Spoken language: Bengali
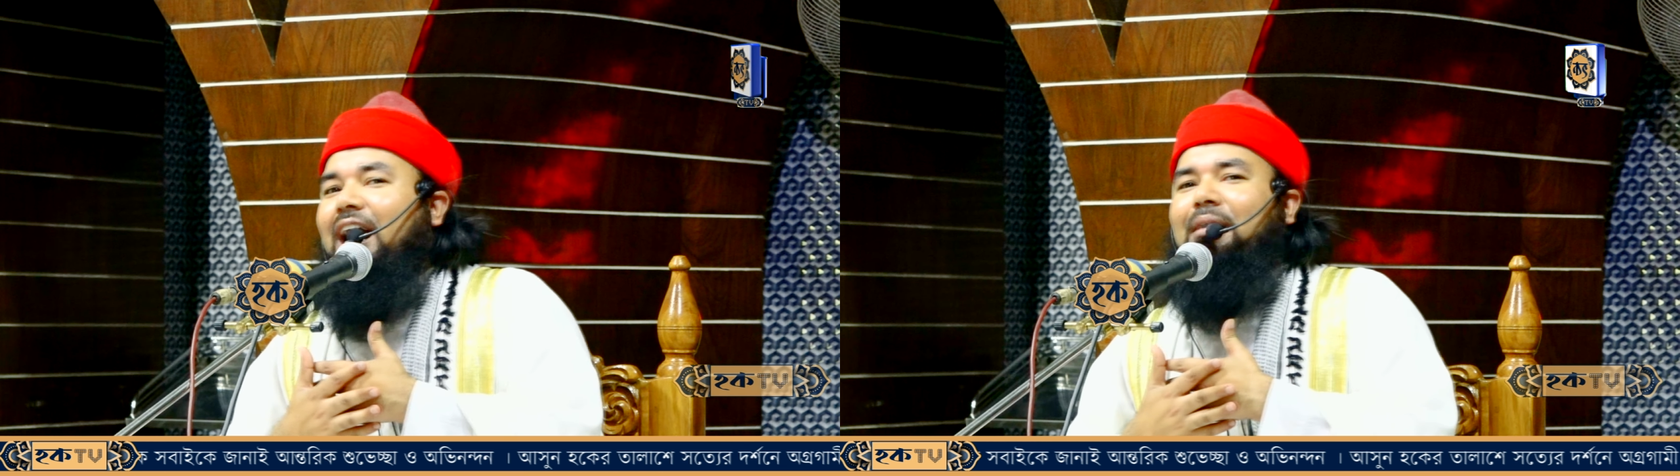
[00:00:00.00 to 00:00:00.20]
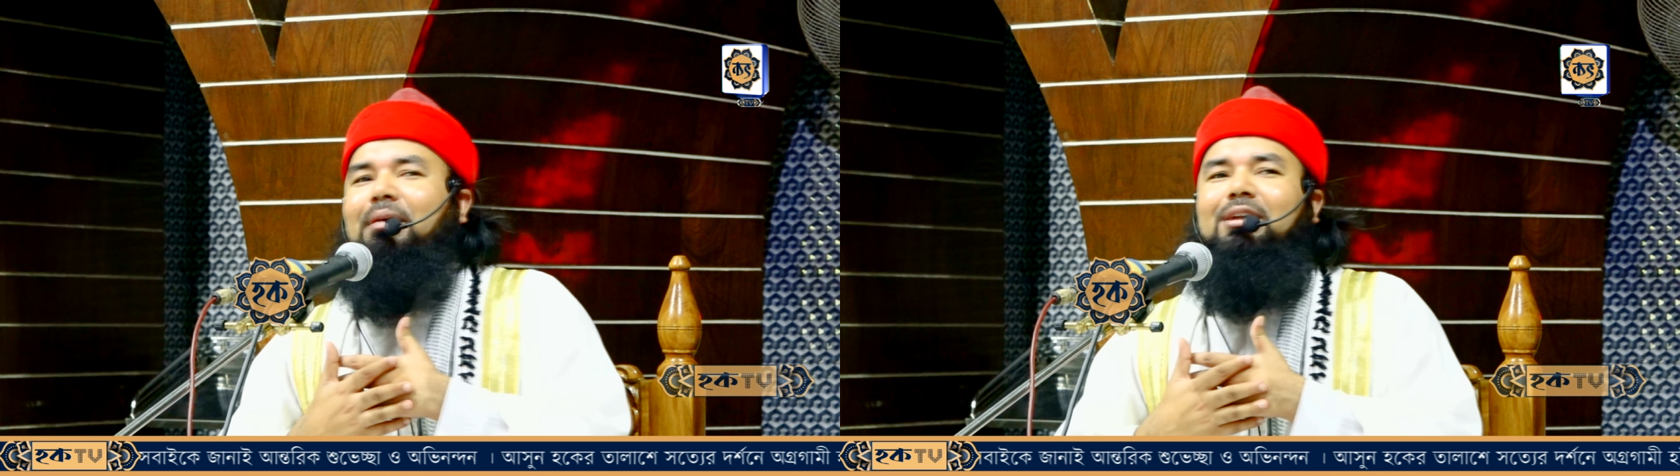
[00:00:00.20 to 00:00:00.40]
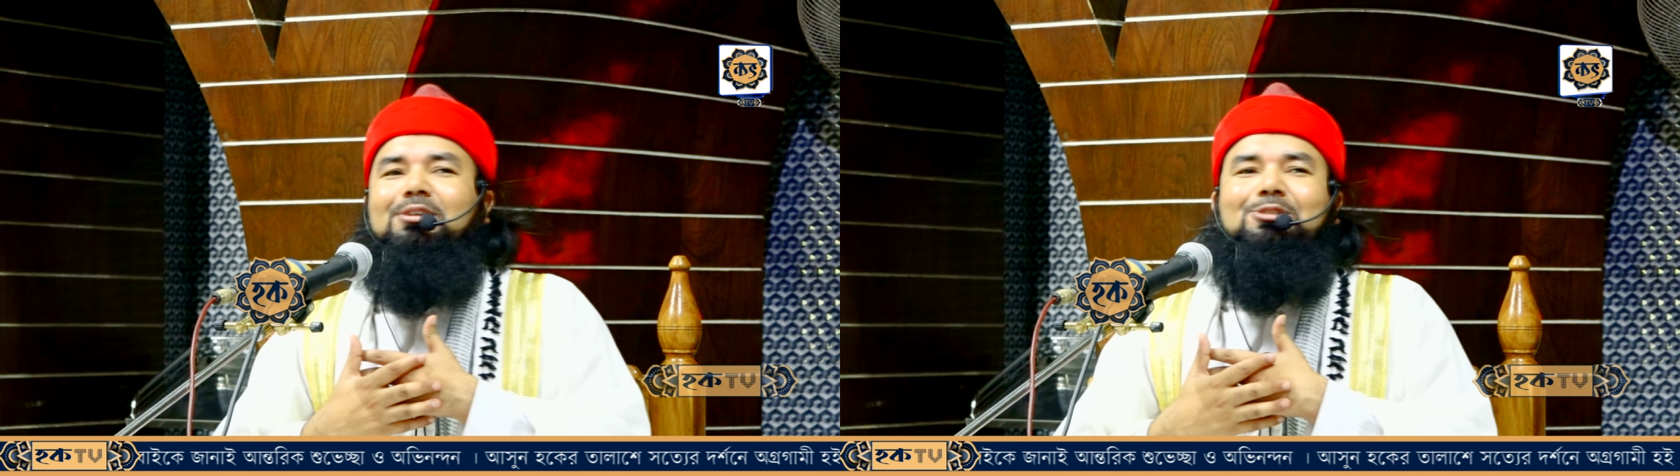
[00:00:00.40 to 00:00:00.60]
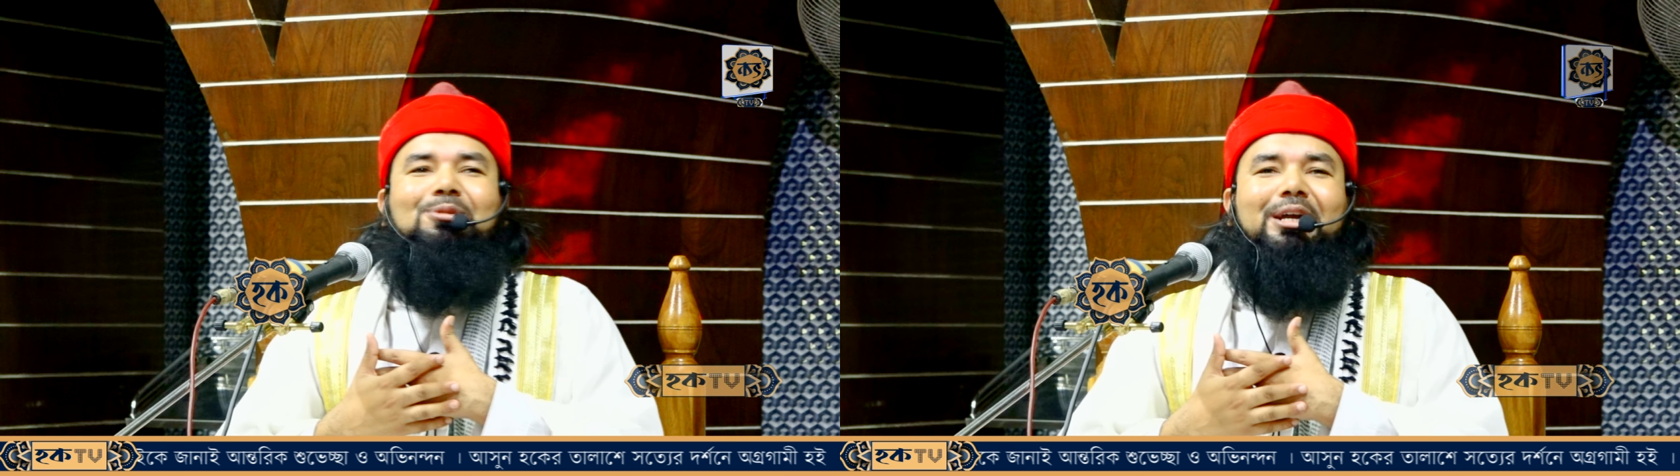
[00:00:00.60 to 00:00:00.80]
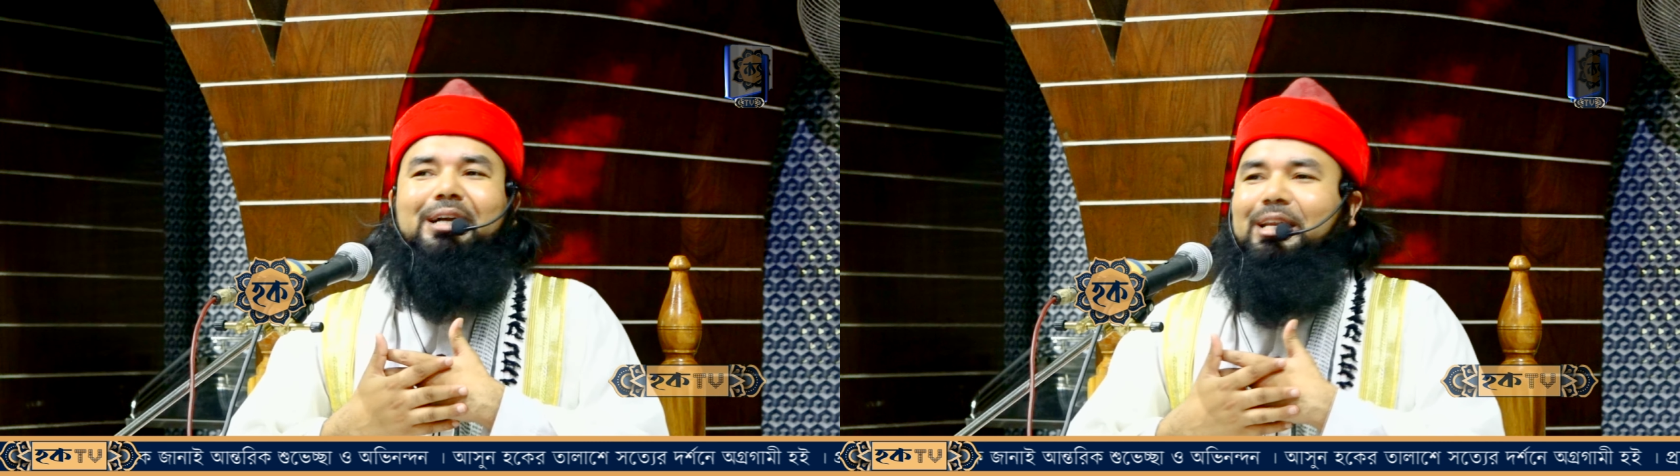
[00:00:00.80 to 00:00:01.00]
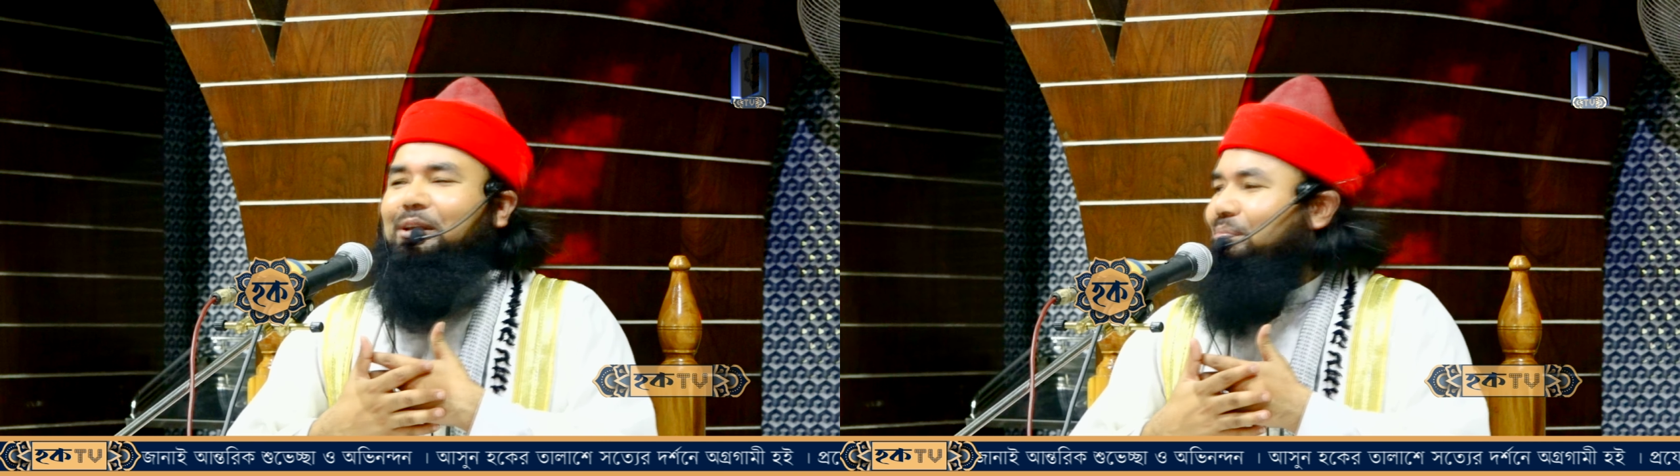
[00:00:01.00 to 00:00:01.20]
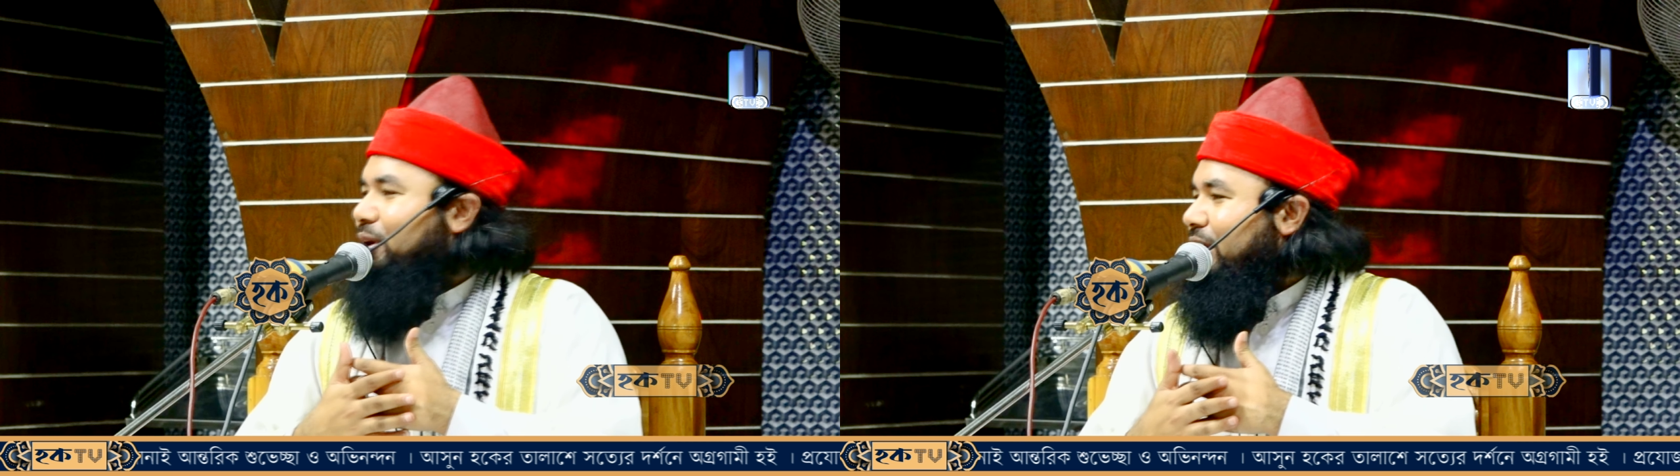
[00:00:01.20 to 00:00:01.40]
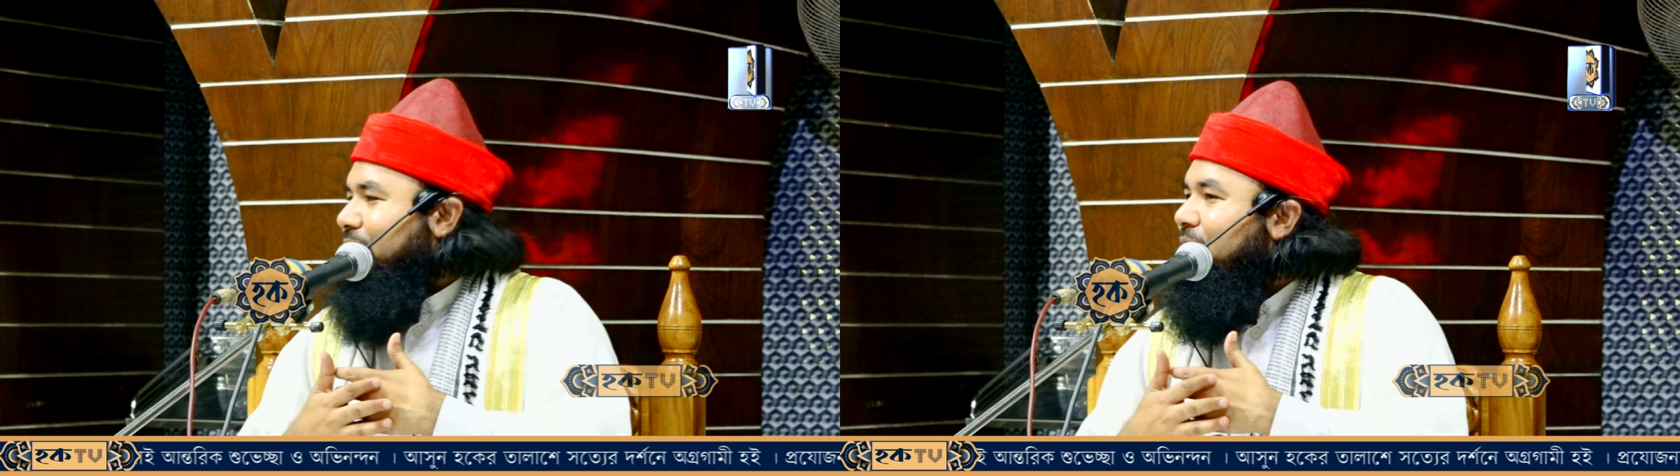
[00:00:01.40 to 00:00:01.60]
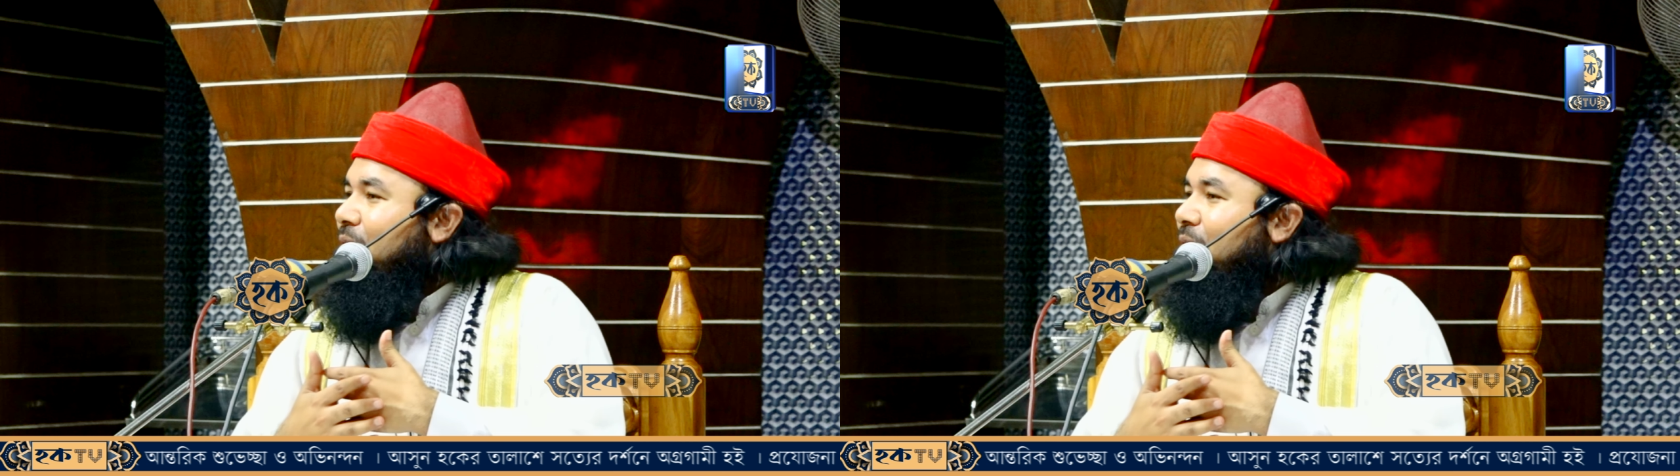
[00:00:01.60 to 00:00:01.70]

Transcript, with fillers: আমার রসুলে করিম বলেন